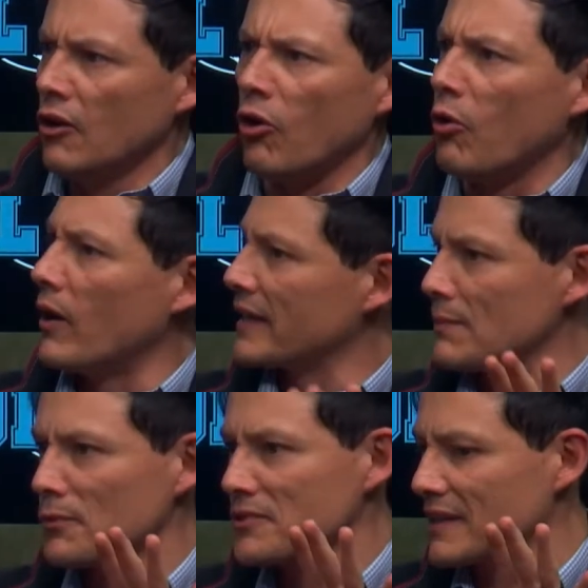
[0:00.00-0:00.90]
o
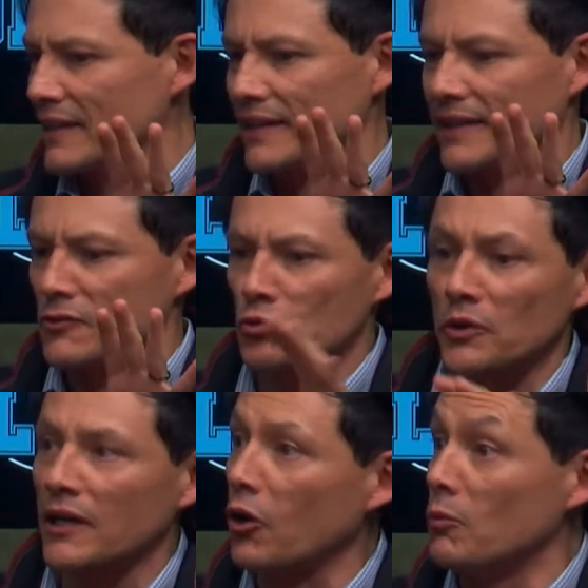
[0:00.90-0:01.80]
equipos que,
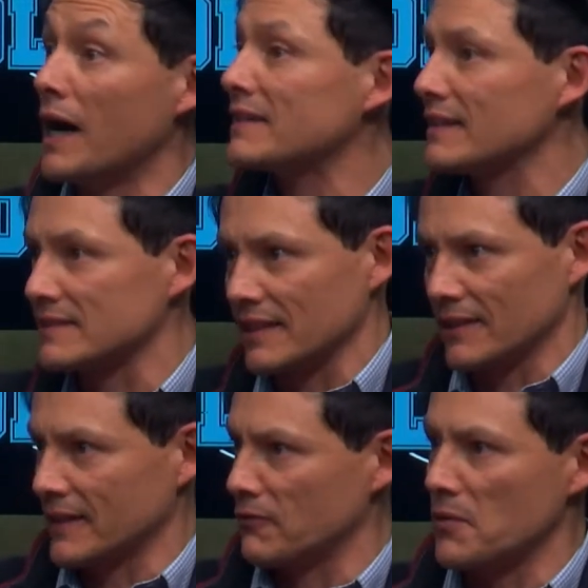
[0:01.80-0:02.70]
surgen como Atlas,
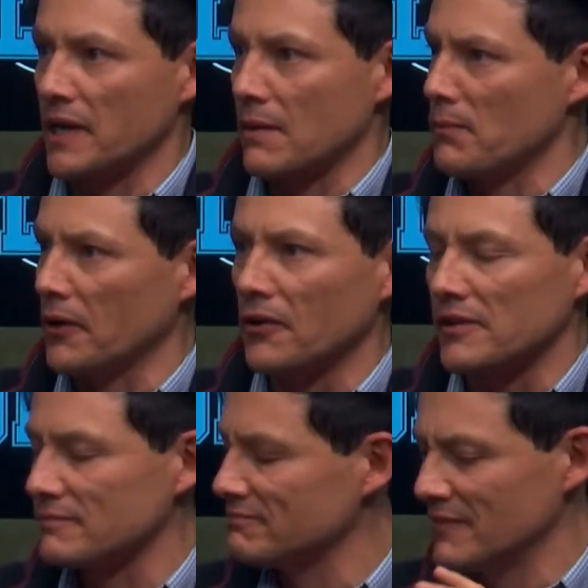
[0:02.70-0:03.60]
que, fue
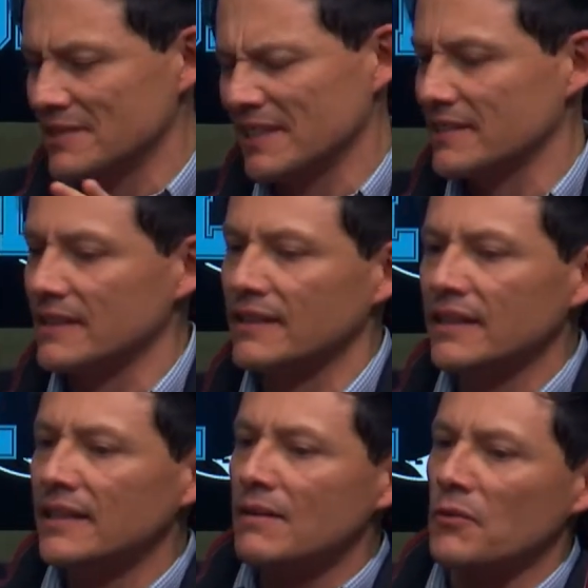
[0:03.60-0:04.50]
bicampeón, etcétera.
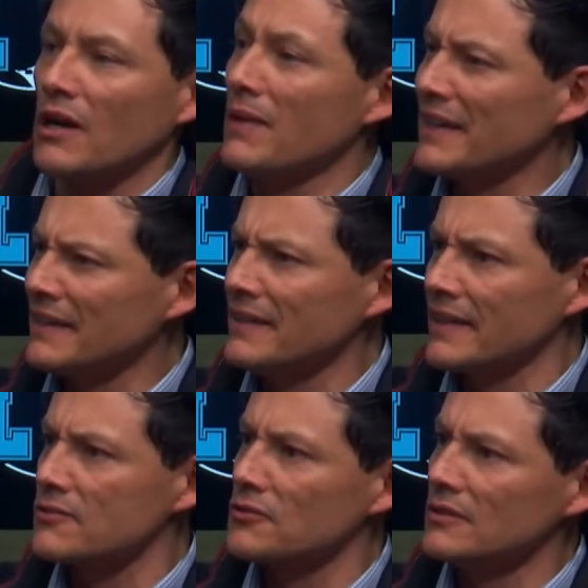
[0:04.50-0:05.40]
Pero al margen
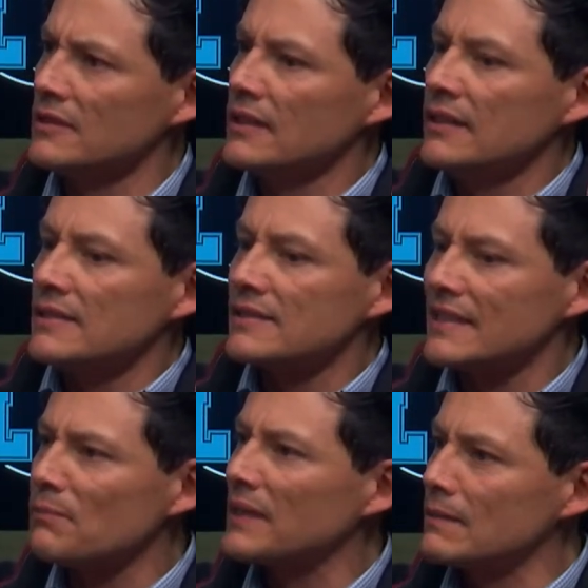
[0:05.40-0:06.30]
de eso, sí
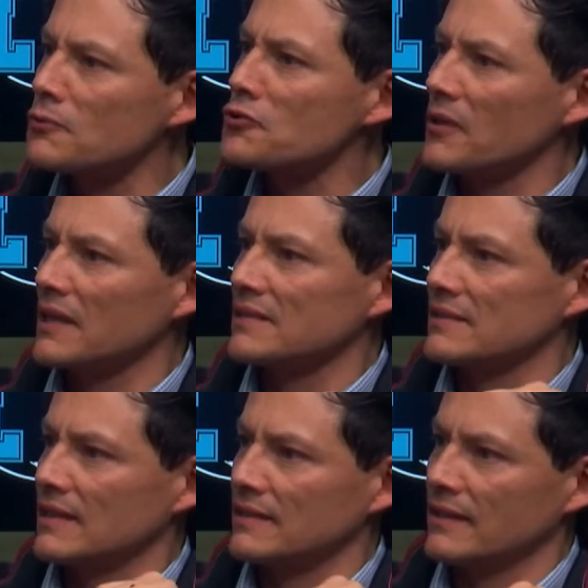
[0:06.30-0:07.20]
depende mucho de las
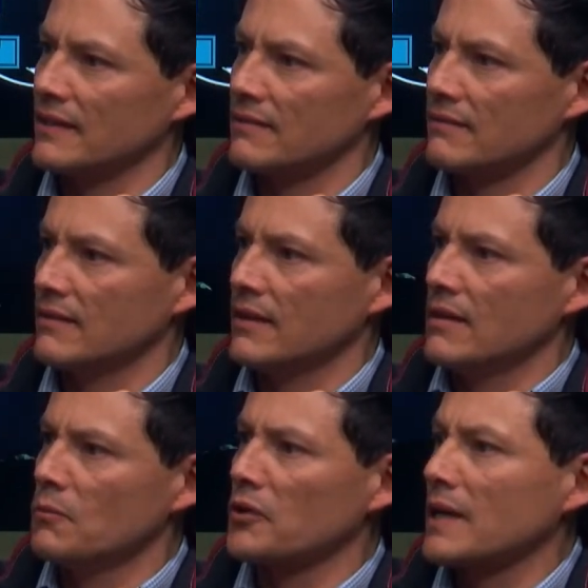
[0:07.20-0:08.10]
estrategias.
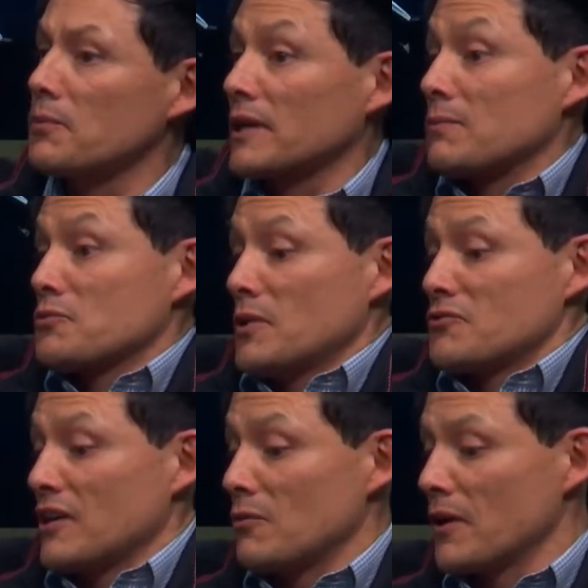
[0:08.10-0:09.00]
¿Por qué? Porque, pues bueno,
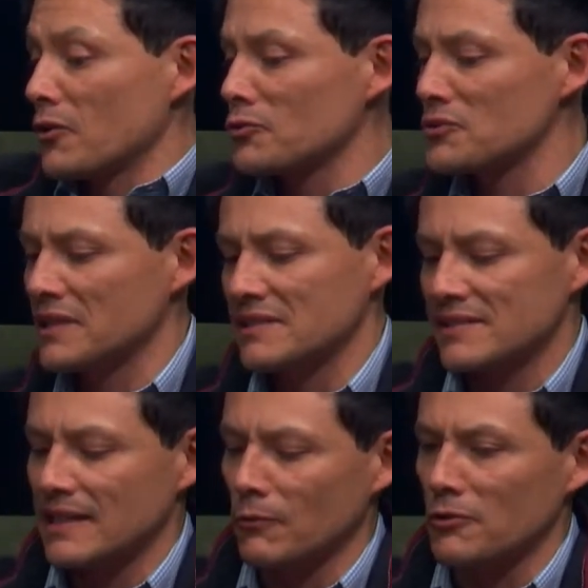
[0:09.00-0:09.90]
si a lo mejor tú tienes
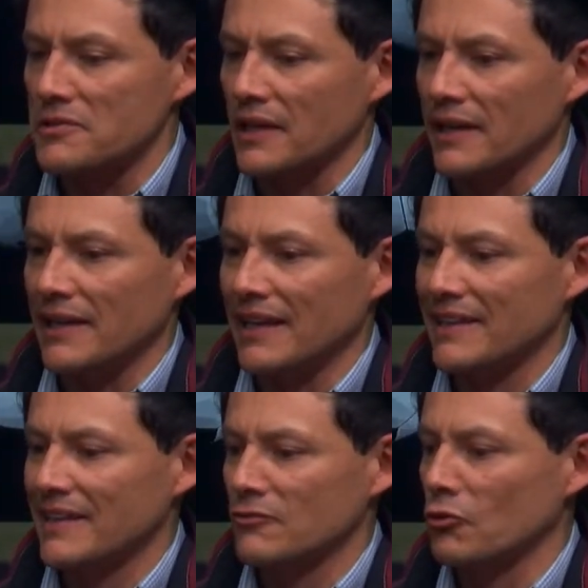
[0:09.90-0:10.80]
esta bolsa y la
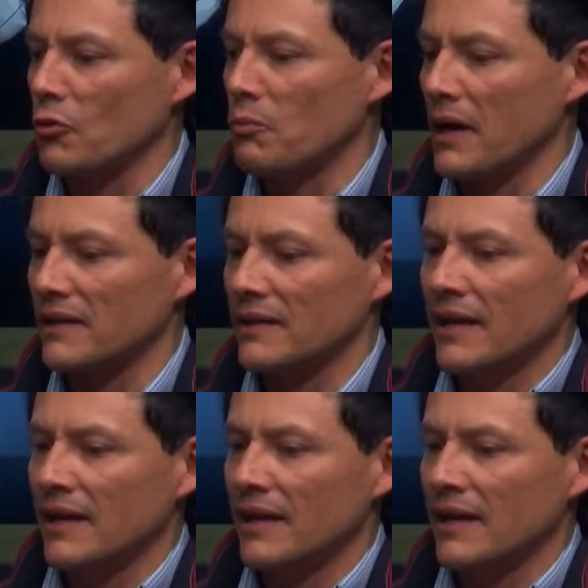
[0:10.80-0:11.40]
quieres ocupar